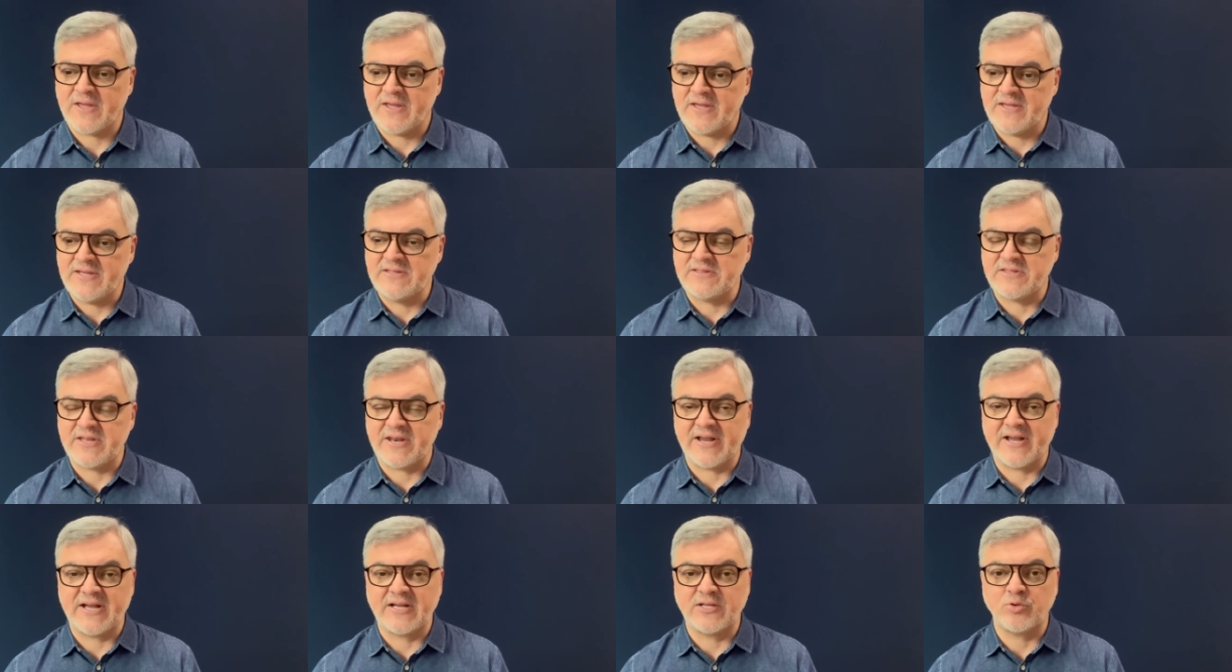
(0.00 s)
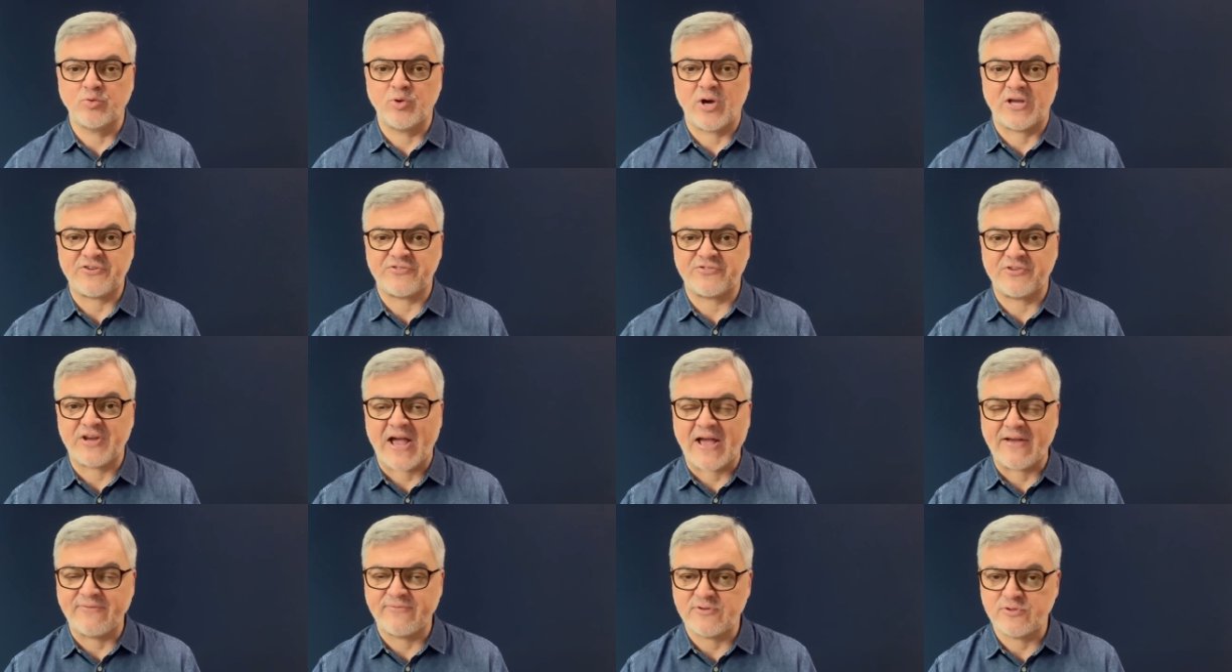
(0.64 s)
entregando as
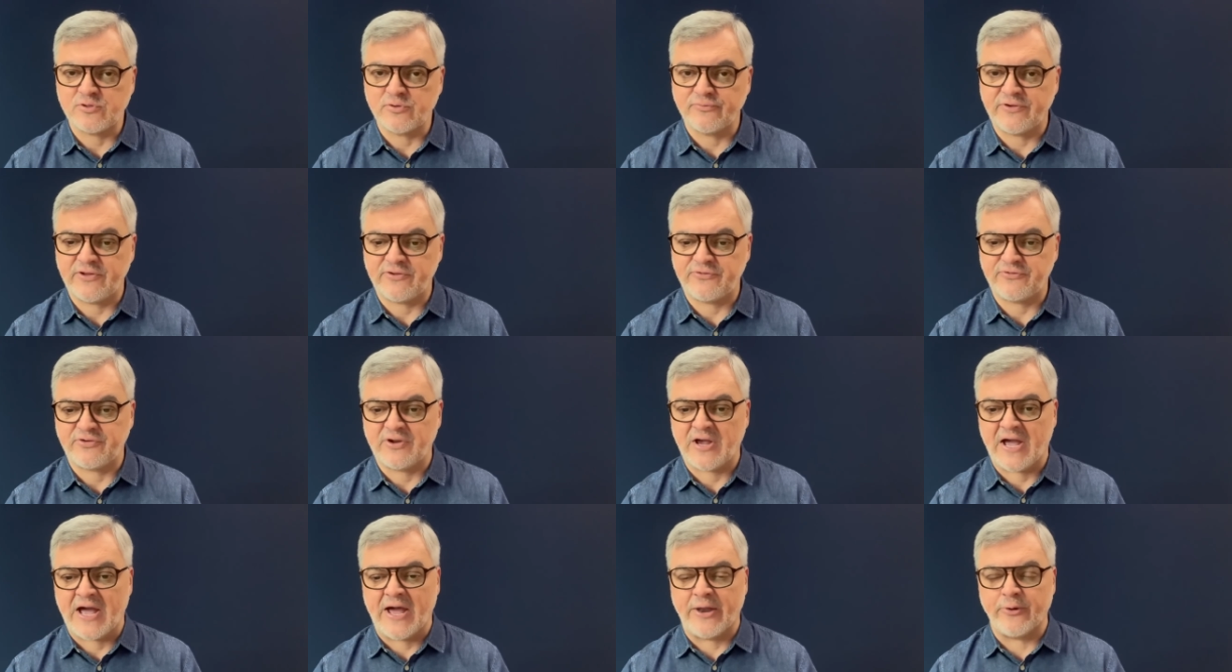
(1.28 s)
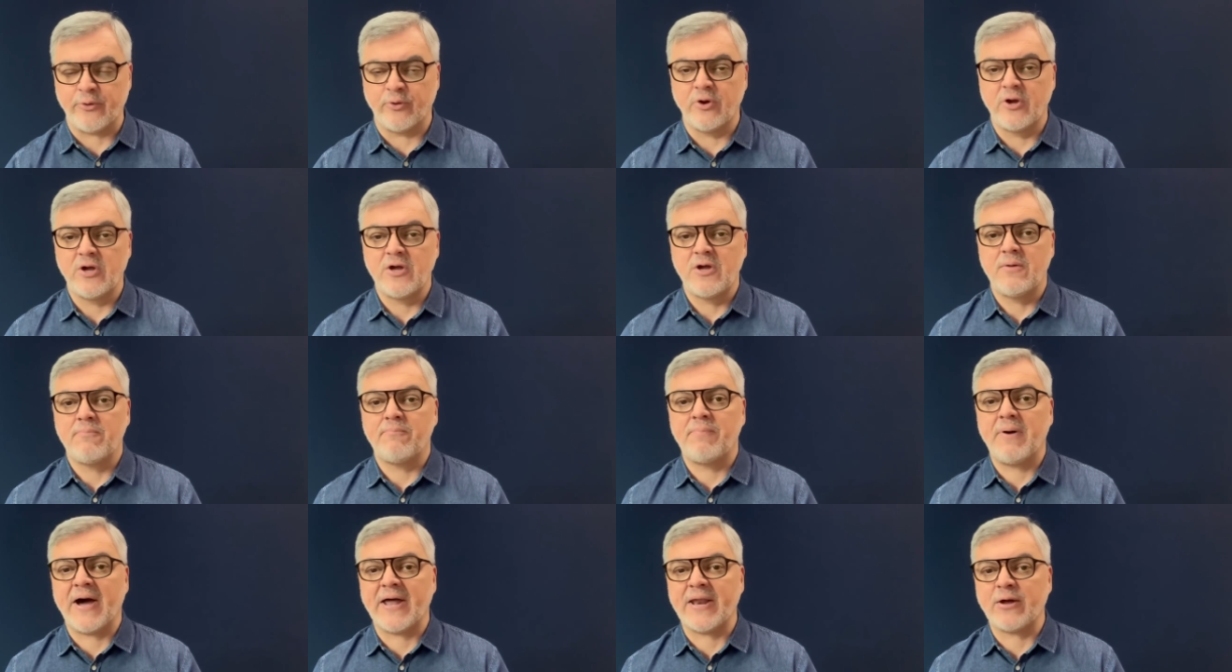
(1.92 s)
chaves do vestiário
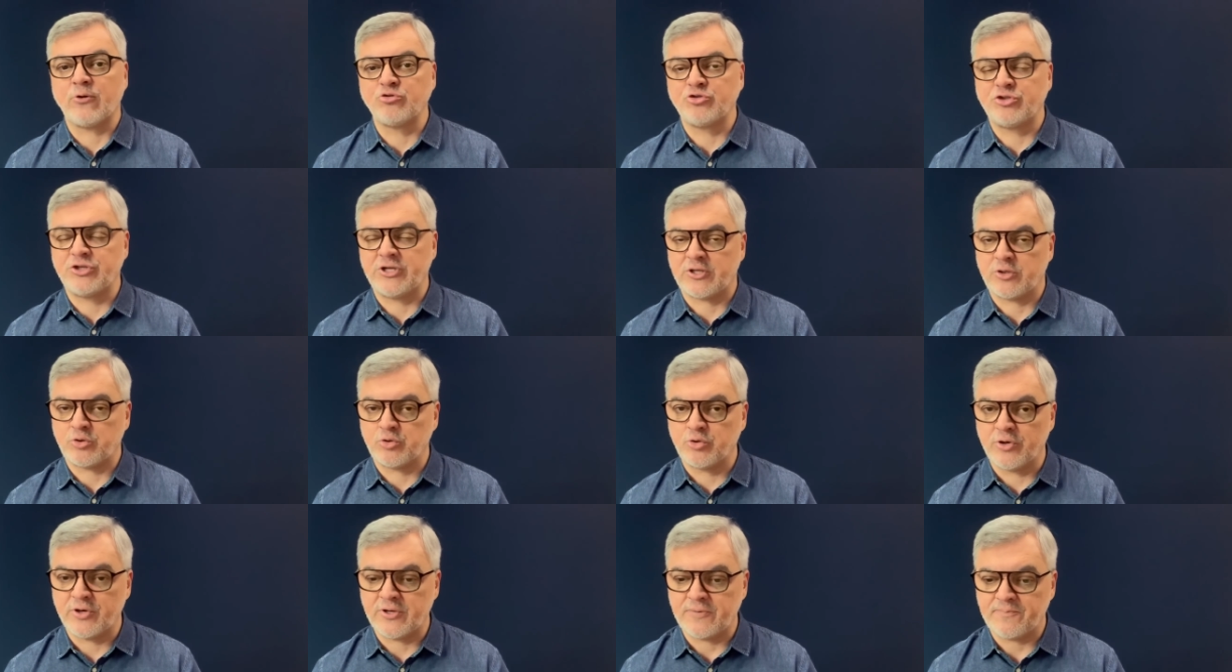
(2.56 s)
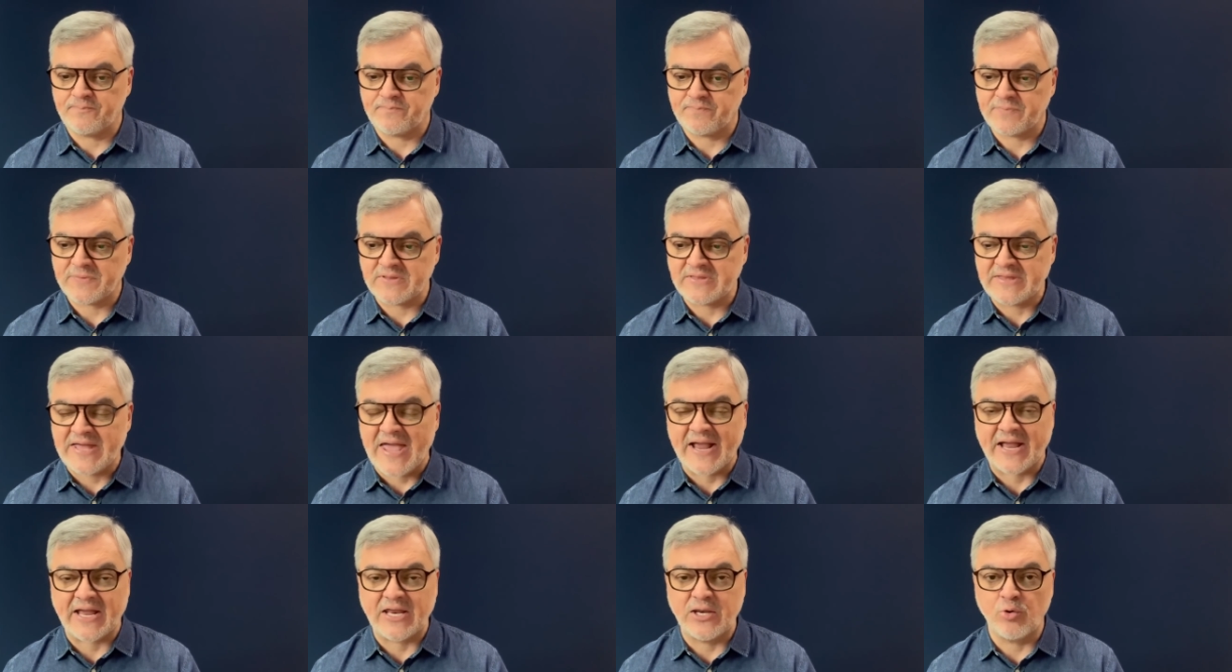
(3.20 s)
para o diretor
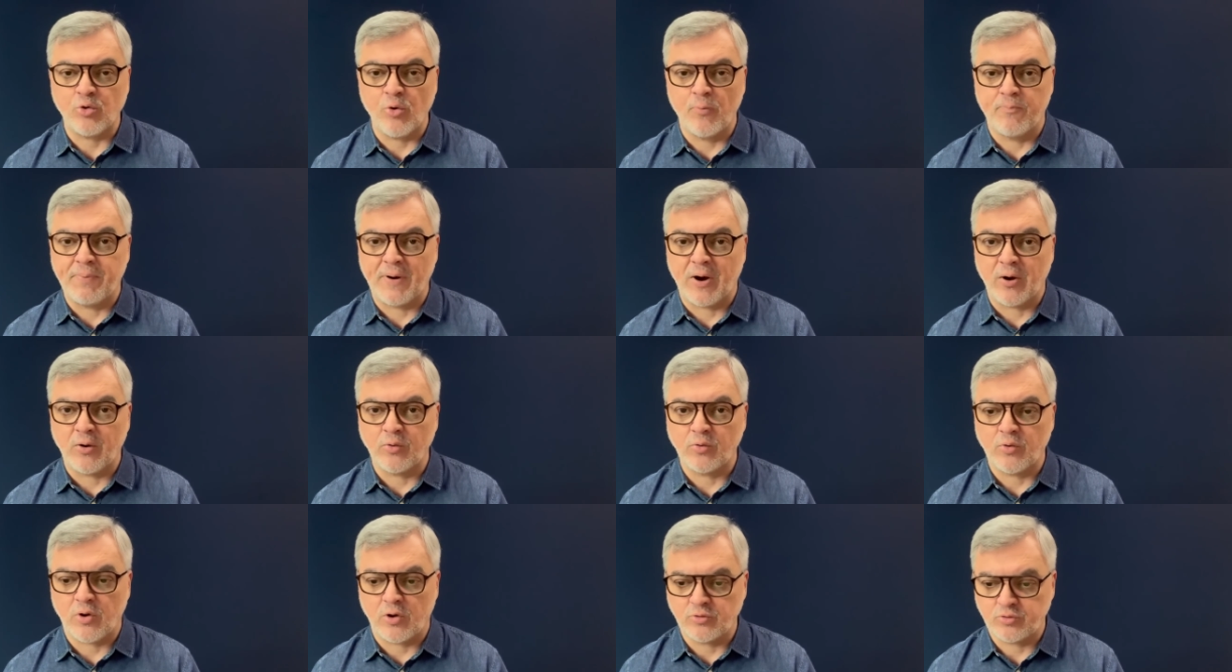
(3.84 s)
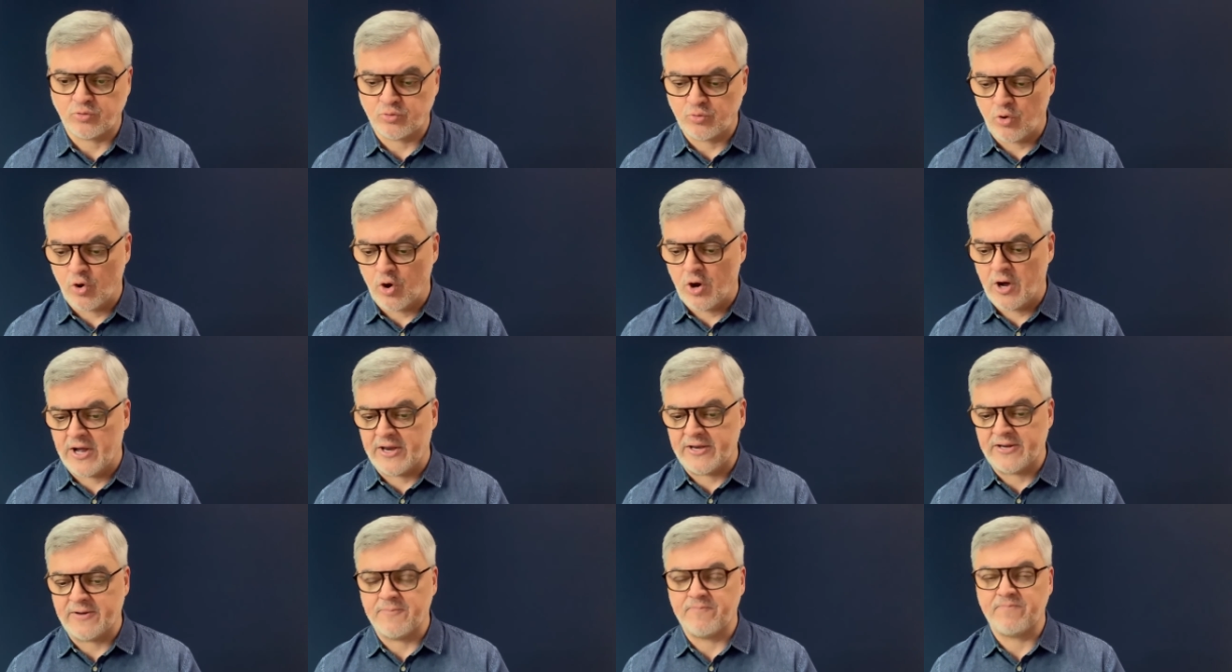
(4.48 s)
técnico Paulo
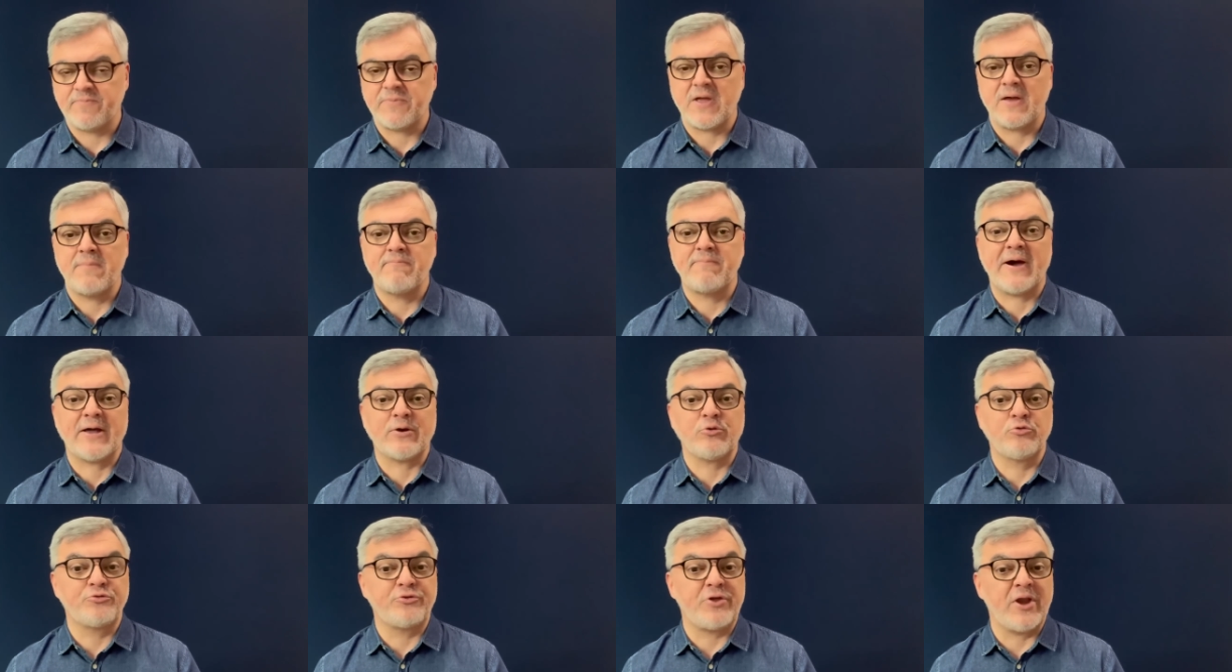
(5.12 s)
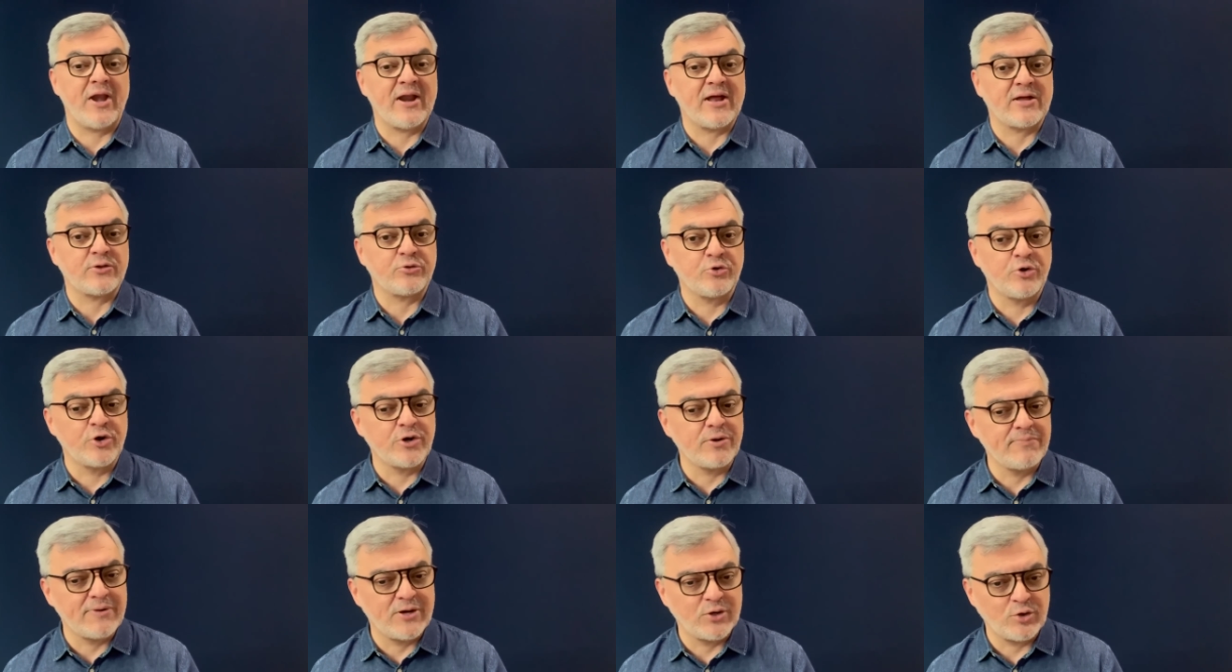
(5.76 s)
Autuori, para o
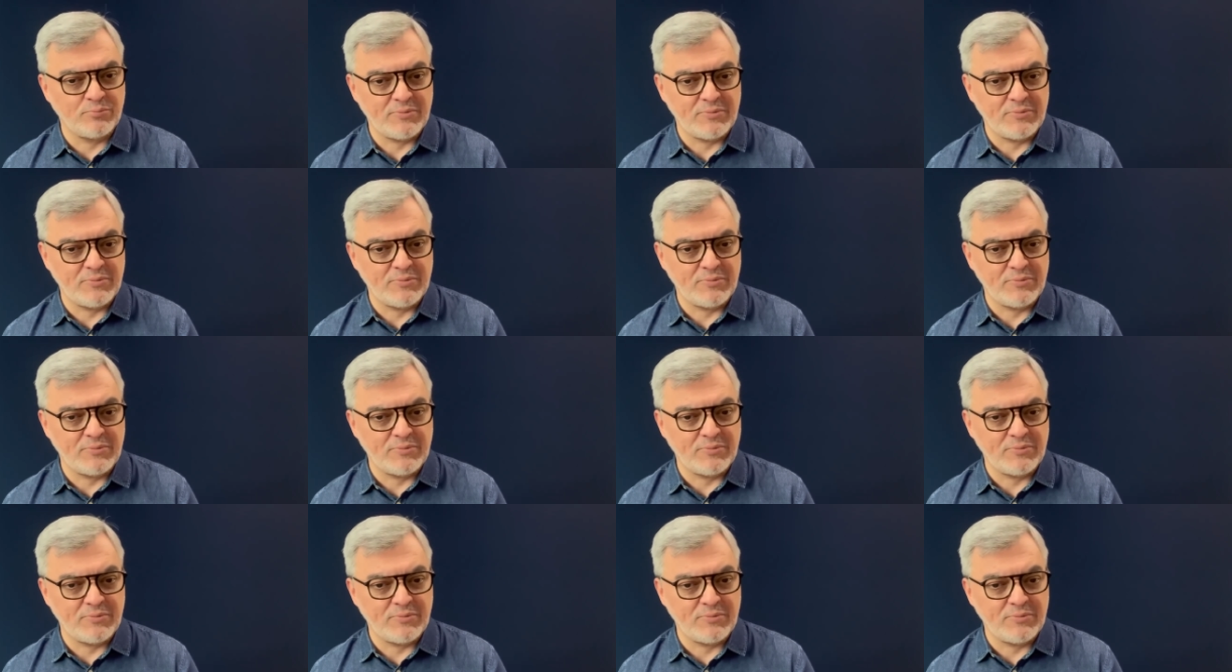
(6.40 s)
treinador Mano